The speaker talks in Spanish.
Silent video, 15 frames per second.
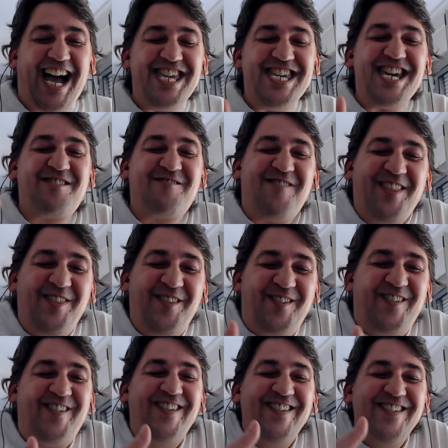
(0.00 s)
ahí es
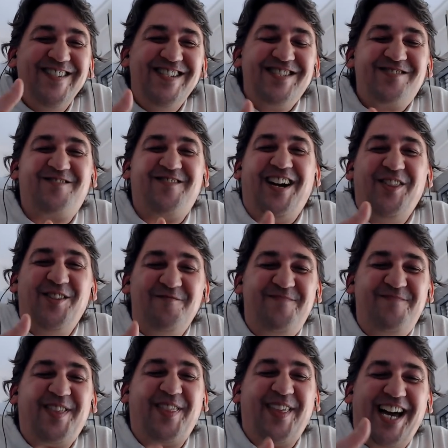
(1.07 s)
cuando, cuando
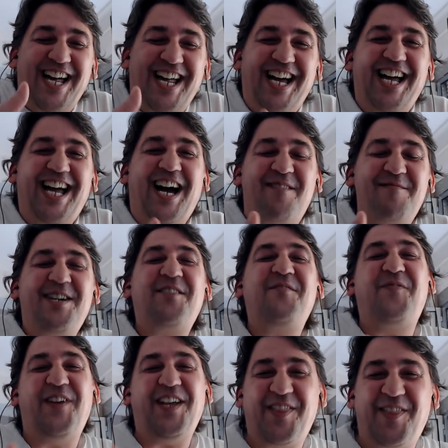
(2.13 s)
empieza a haber
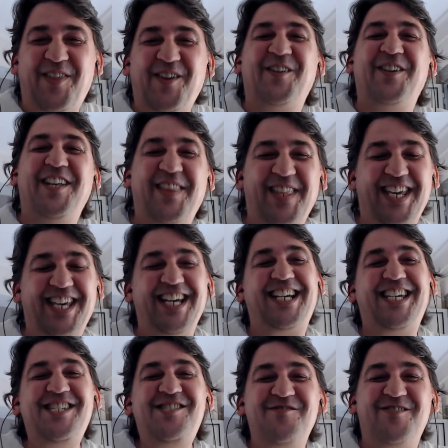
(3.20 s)
fricciones
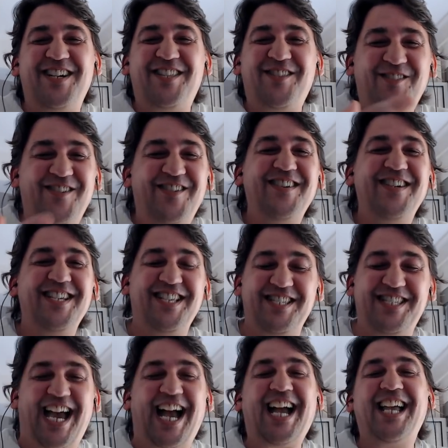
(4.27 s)
de Quillo, esto
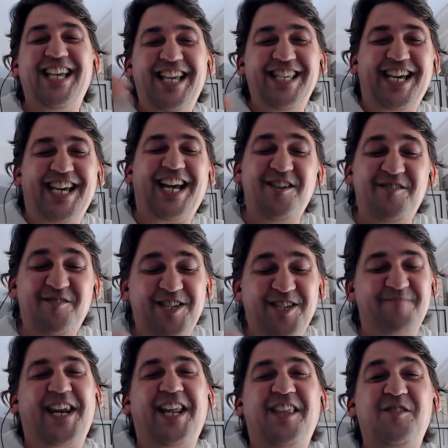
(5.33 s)
ya que, ya que has ido
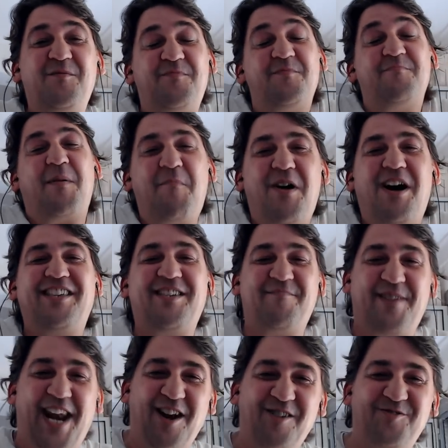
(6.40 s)
separando, pues vamos a
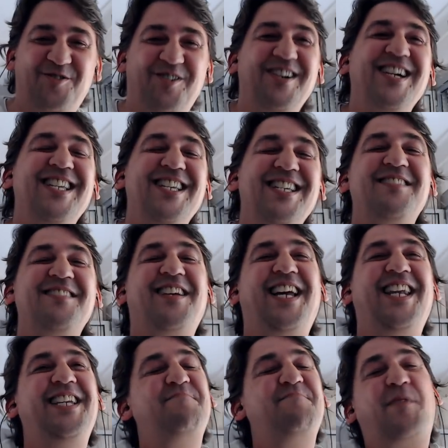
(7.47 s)
separar los dos.
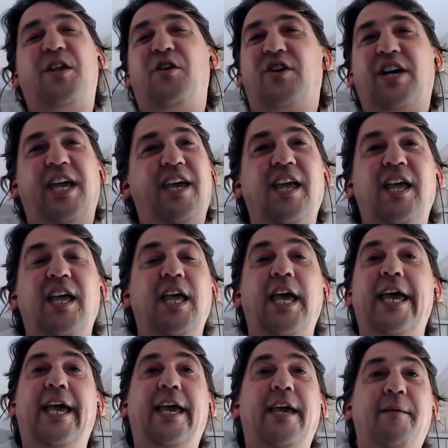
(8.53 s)
Pero que
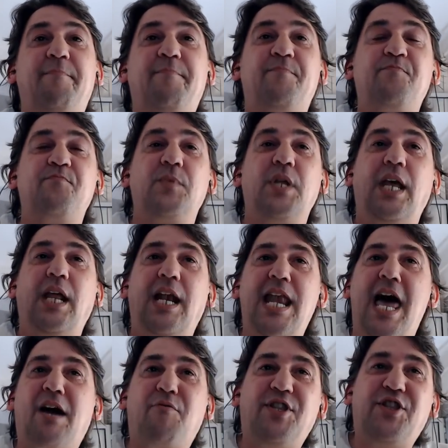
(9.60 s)
eh,
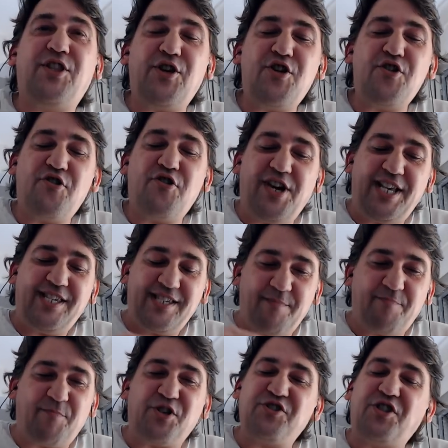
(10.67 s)
la cuestión no
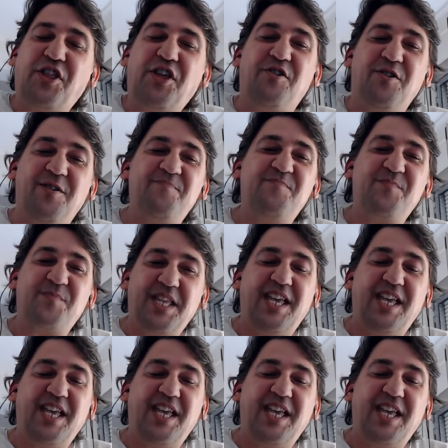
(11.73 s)
es, por eso te digo,